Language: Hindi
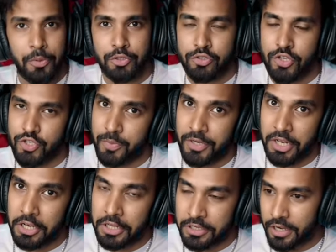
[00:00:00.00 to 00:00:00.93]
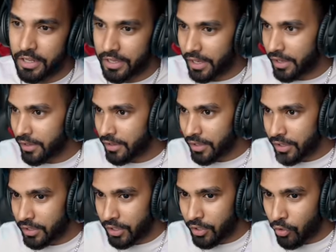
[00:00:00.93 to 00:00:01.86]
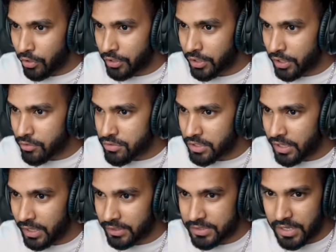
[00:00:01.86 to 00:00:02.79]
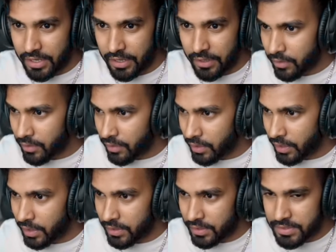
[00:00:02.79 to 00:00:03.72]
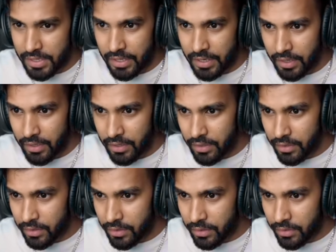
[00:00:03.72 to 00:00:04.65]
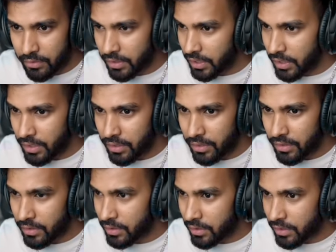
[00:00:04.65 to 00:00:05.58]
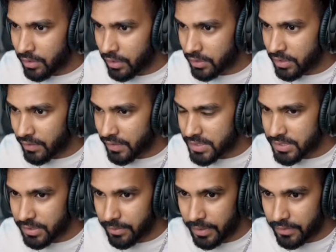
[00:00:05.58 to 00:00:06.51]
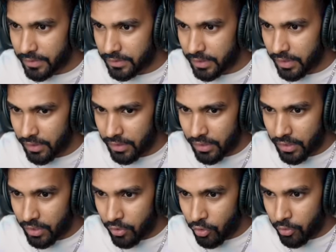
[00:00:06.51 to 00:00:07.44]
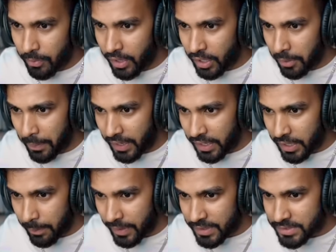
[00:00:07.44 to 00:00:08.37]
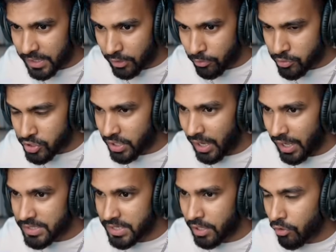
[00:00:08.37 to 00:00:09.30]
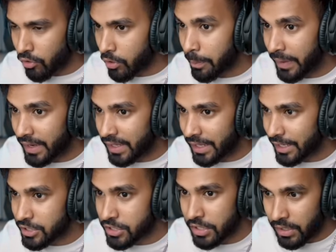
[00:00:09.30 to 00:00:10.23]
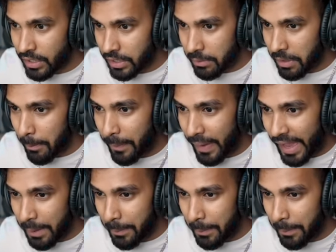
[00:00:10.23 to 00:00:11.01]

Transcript: तो सच में डर लगने लग गया है ये कॉन्टीन्यूसली आते जा रहे हैं ये किधर से आ रहा है निकल एक दरवाजे से भी आ सकता है और मैं अगर बेड के पास गया तो मुझे खा जाएगा क्योंकि बेड के नीचे ये मेरा पैर